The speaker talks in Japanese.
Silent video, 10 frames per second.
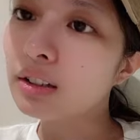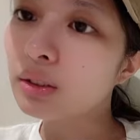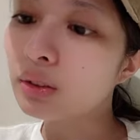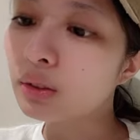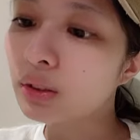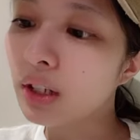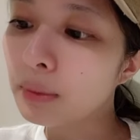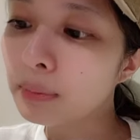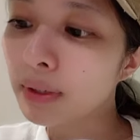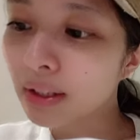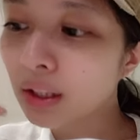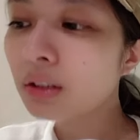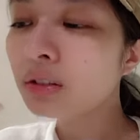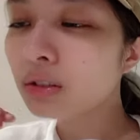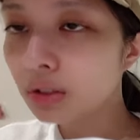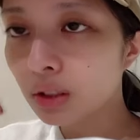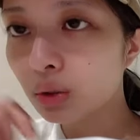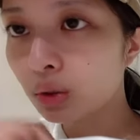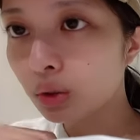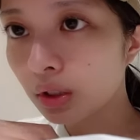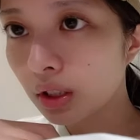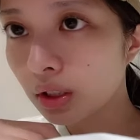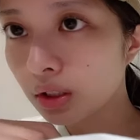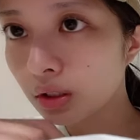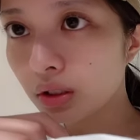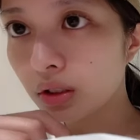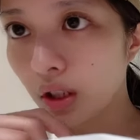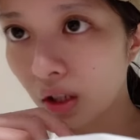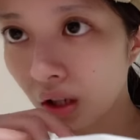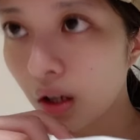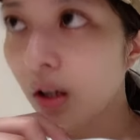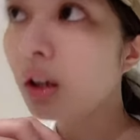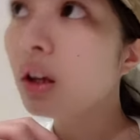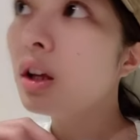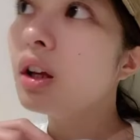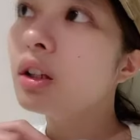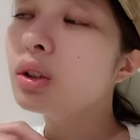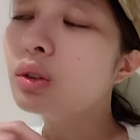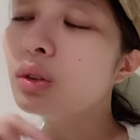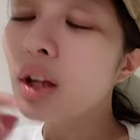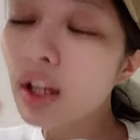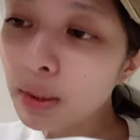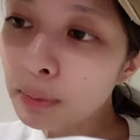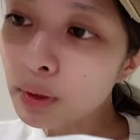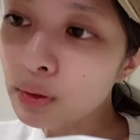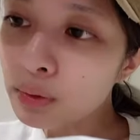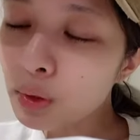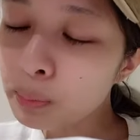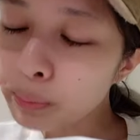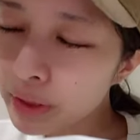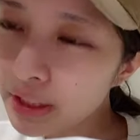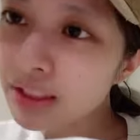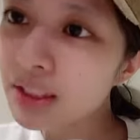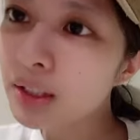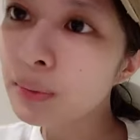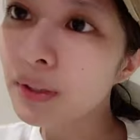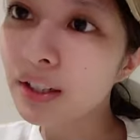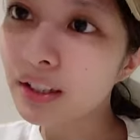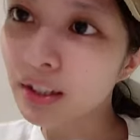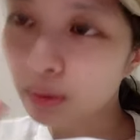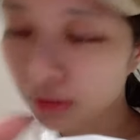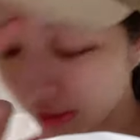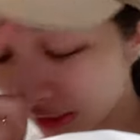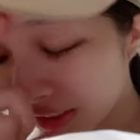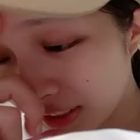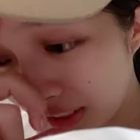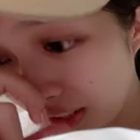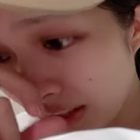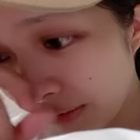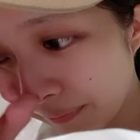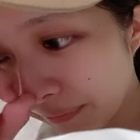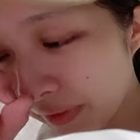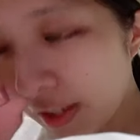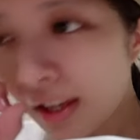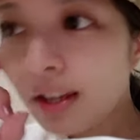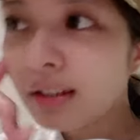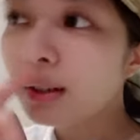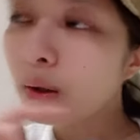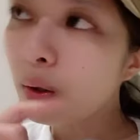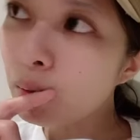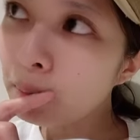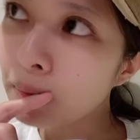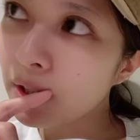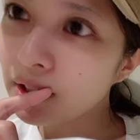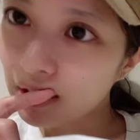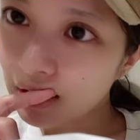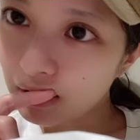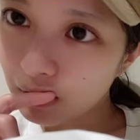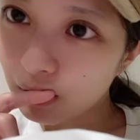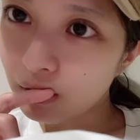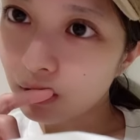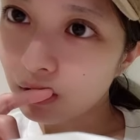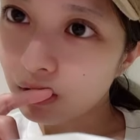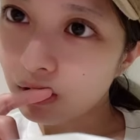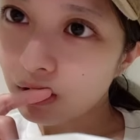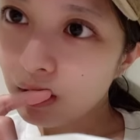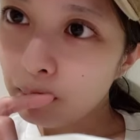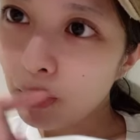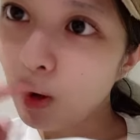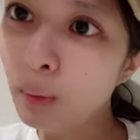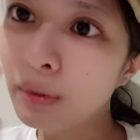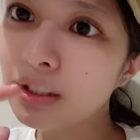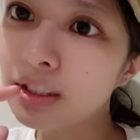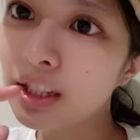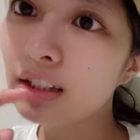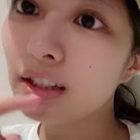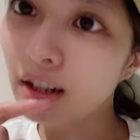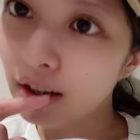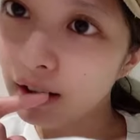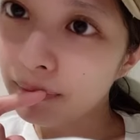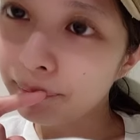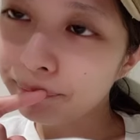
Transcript: そのライブはな。フルでお届けするから、そのライブのプラスアルファが結構きつくて、なんか本編だけのパフォーマンスやったら、